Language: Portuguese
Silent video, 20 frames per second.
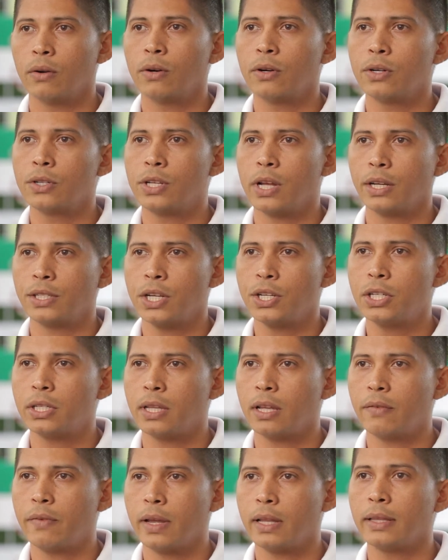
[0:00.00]
onde a gente
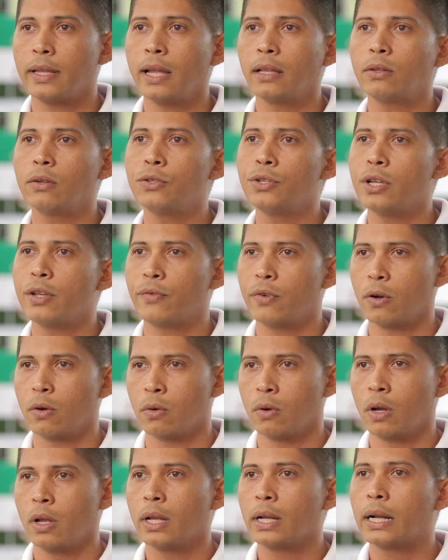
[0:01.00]
teve aí dentro do
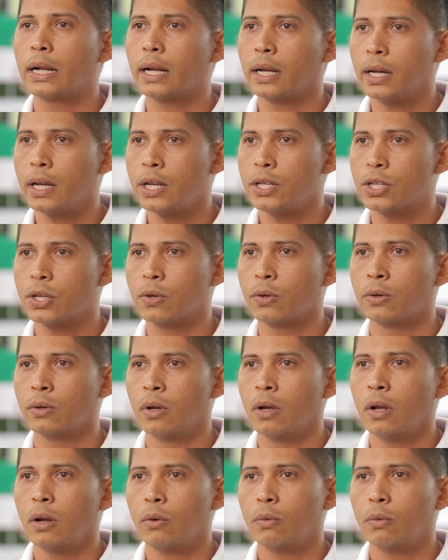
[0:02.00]
nível crítico